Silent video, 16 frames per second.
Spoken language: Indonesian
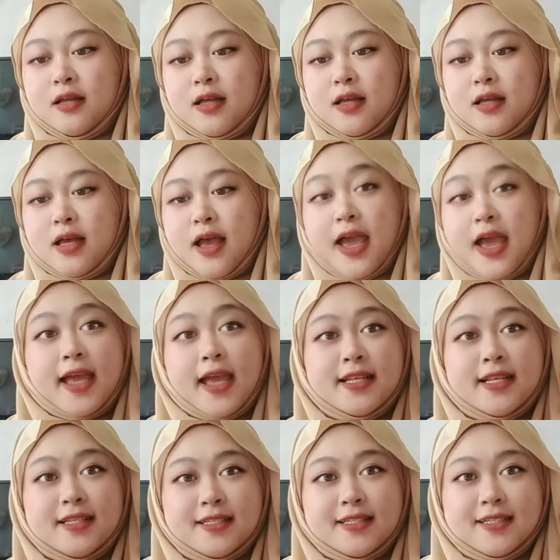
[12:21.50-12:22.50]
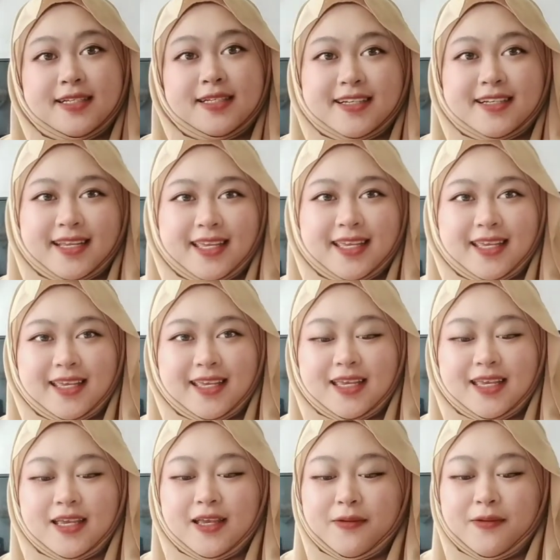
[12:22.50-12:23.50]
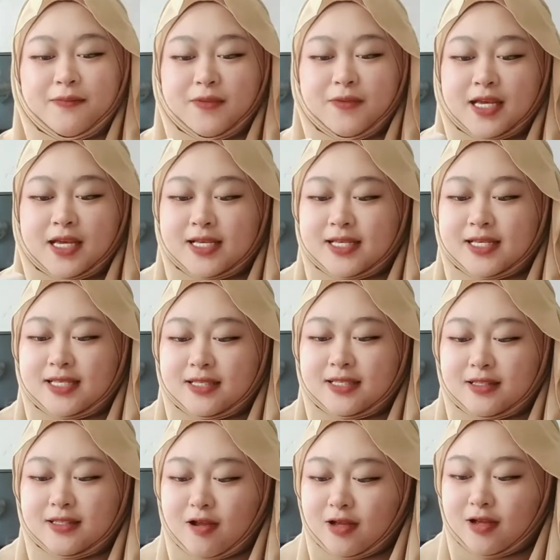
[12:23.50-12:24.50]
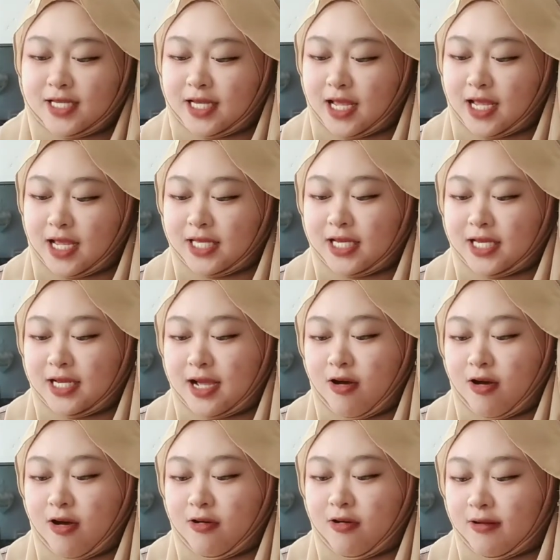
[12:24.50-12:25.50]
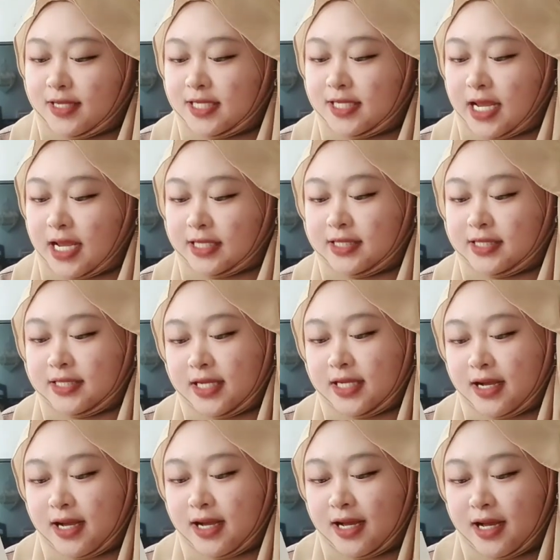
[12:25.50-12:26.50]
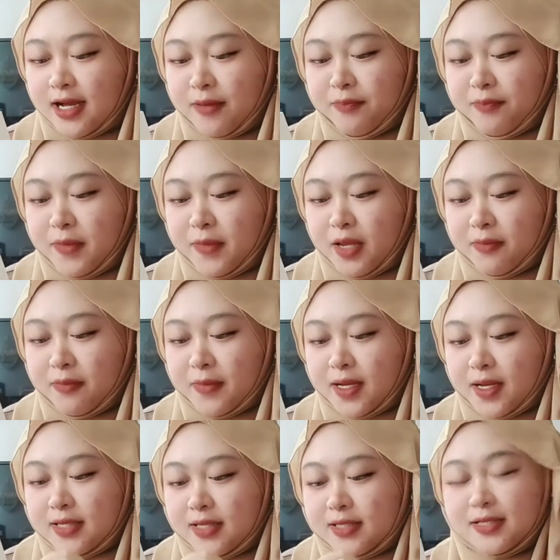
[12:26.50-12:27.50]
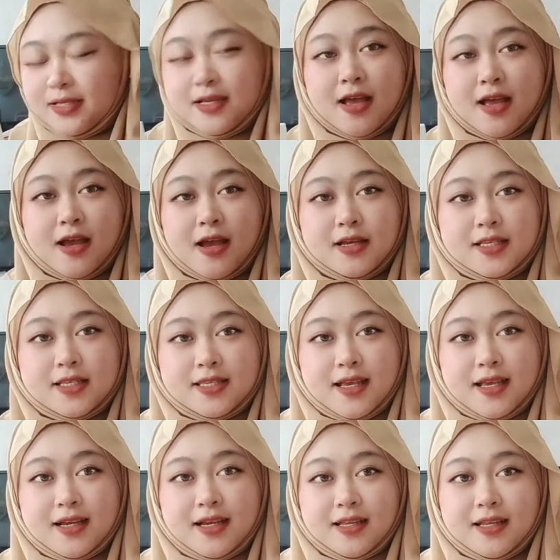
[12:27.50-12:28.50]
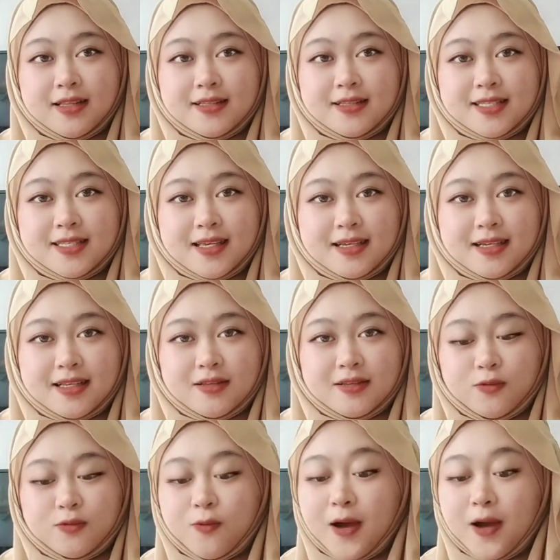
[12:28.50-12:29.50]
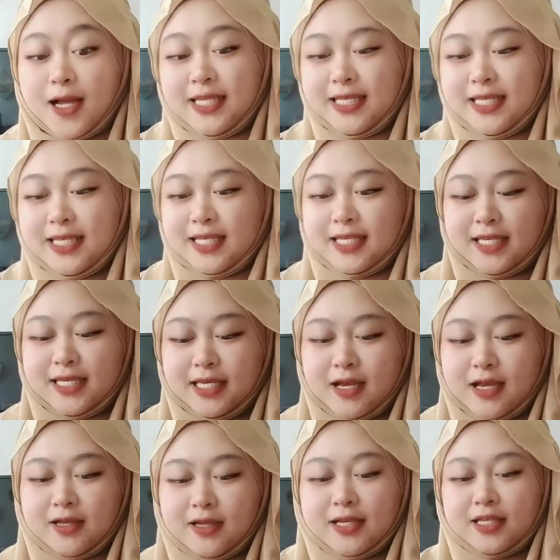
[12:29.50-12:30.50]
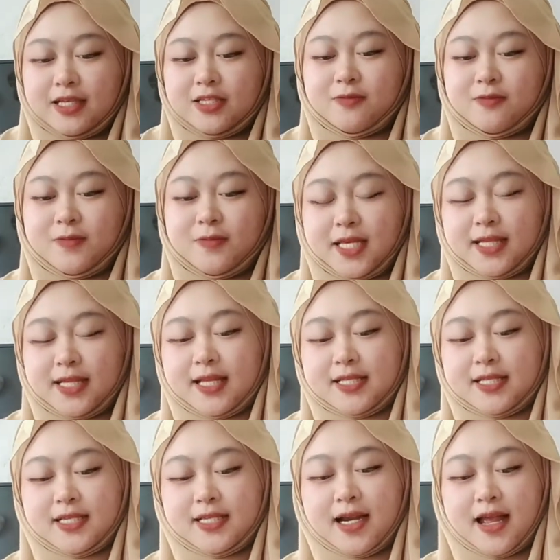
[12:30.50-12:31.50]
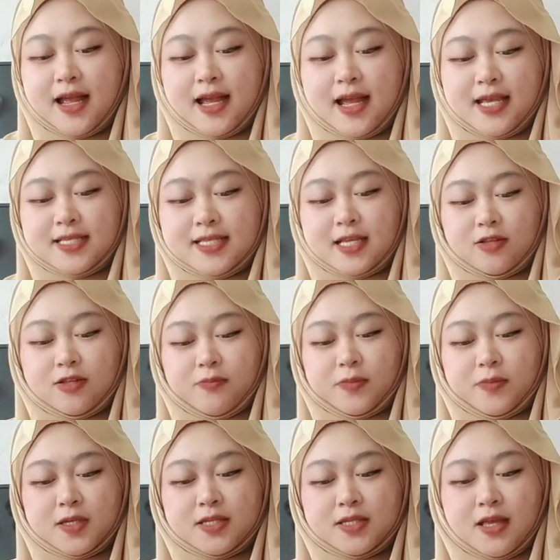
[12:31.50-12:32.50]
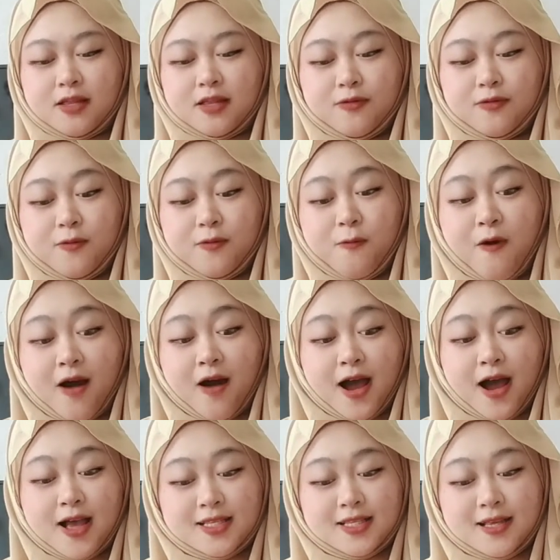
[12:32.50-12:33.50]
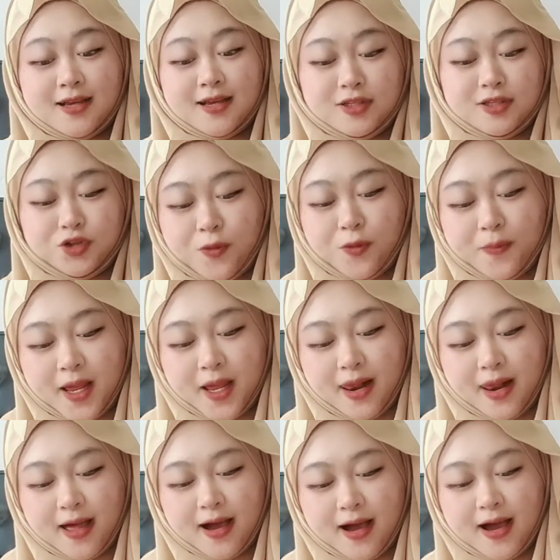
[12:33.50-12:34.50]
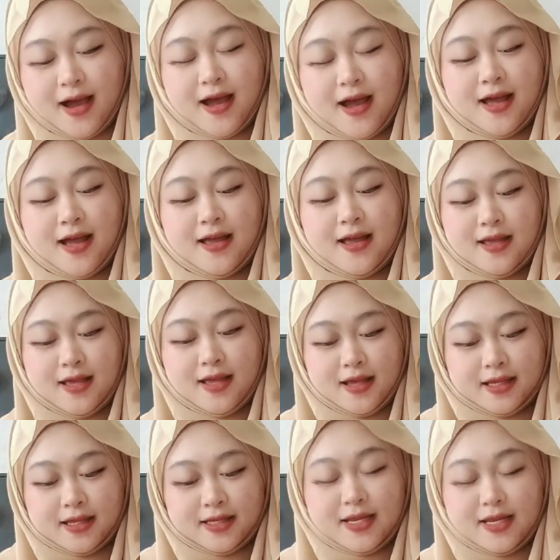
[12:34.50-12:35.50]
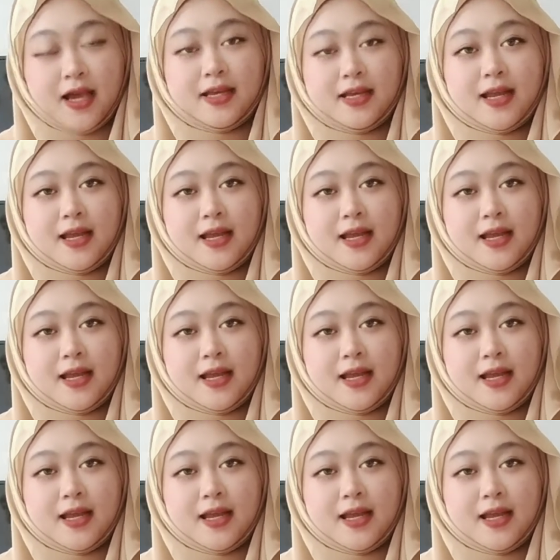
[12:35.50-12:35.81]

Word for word: hand cream yang dok dengar-dengar orang cakap memang sangat-sangat wangi oke okay, jom kita try satu persatu wah sangat comel lah dia ada